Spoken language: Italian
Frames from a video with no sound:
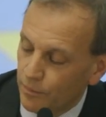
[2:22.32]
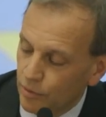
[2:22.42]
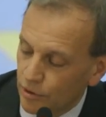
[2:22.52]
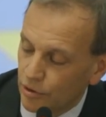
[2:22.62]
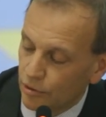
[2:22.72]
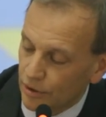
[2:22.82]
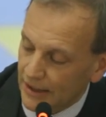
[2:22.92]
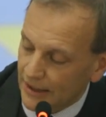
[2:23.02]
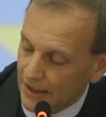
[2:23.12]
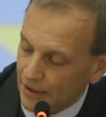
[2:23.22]
pur
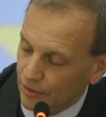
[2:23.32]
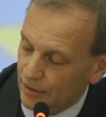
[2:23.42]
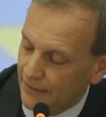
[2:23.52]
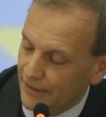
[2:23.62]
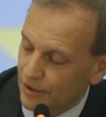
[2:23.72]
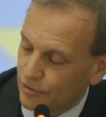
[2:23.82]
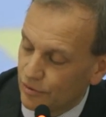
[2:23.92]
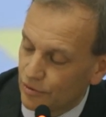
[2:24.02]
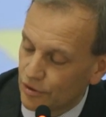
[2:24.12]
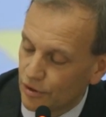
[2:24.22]
coordinandole verso
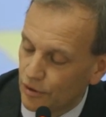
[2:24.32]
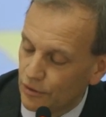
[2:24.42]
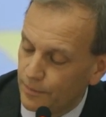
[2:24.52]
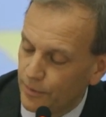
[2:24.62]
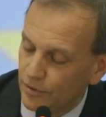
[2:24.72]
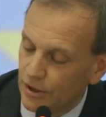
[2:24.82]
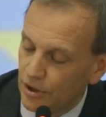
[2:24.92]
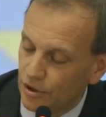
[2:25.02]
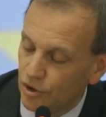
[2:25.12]
uno scopo di